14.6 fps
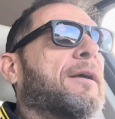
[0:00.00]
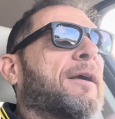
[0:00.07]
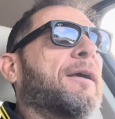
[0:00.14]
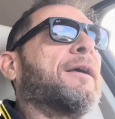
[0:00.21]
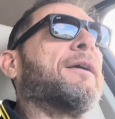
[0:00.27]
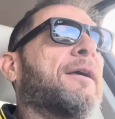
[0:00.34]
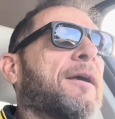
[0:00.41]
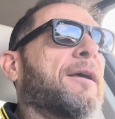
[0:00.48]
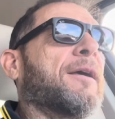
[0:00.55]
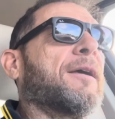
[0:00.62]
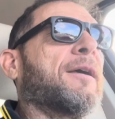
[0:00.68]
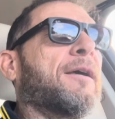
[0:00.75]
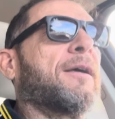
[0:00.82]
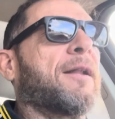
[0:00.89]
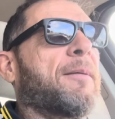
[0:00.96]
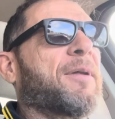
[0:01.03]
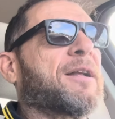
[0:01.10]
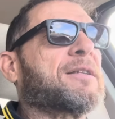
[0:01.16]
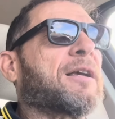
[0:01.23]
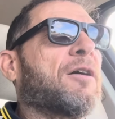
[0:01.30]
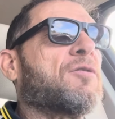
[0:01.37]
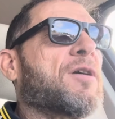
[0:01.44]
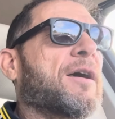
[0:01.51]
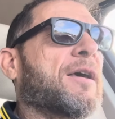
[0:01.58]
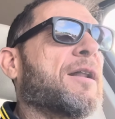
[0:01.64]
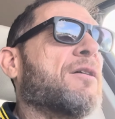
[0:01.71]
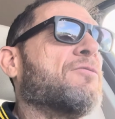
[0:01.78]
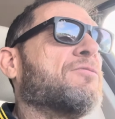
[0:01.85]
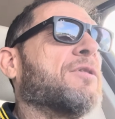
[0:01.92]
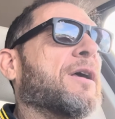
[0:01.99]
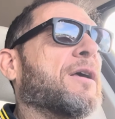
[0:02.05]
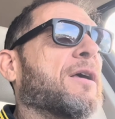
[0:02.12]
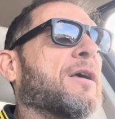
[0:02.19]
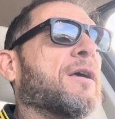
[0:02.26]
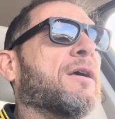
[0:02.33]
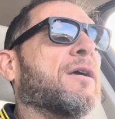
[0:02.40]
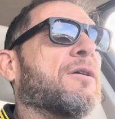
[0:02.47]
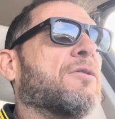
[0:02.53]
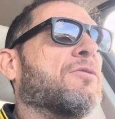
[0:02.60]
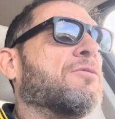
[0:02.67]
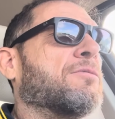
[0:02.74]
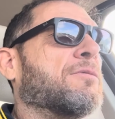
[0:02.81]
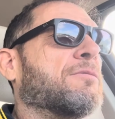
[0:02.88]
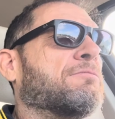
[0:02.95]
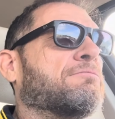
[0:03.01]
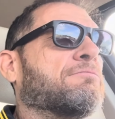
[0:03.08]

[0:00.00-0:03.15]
eh, la presaola era un, eh, un,